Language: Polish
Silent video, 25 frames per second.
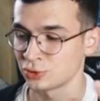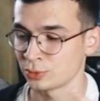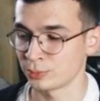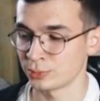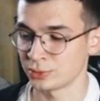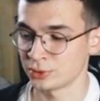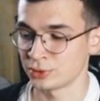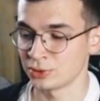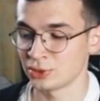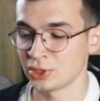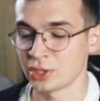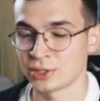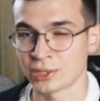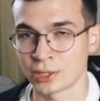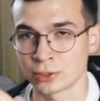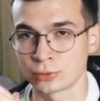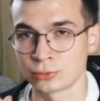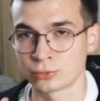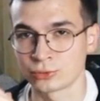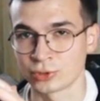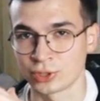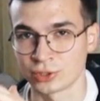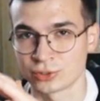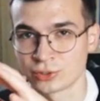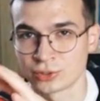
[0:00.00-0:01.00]
żeby nie
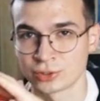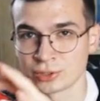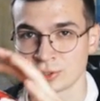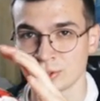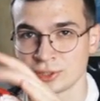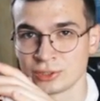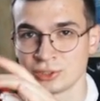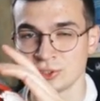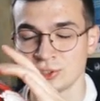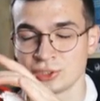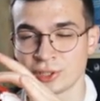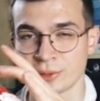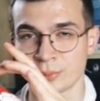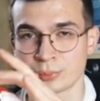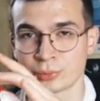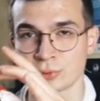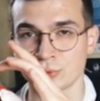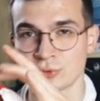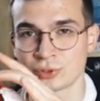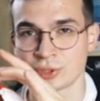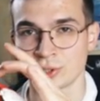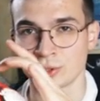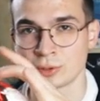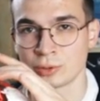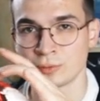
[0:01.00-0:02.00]
naruszać, nie
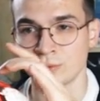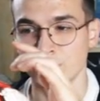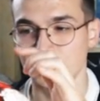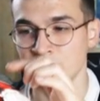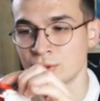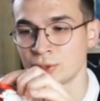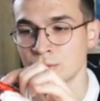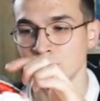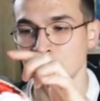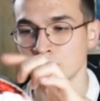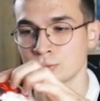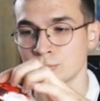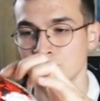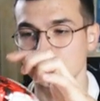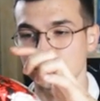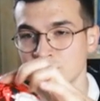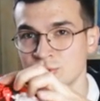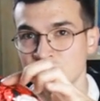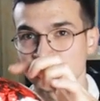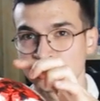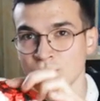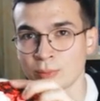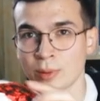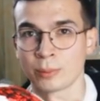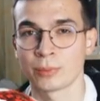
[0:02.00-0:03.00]
psuć tego wentylu, który
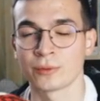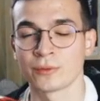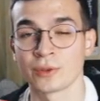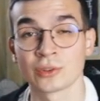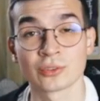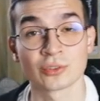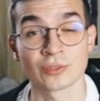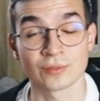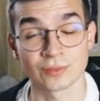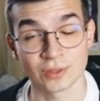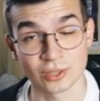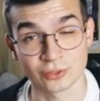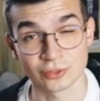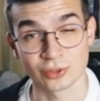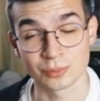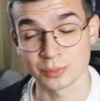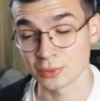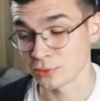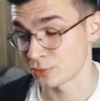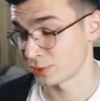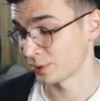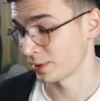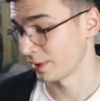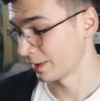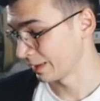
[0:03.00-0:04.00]
trzyma powietrze w naszej
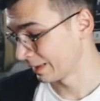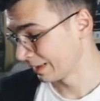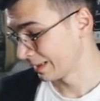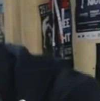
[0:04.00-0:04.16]
piłce.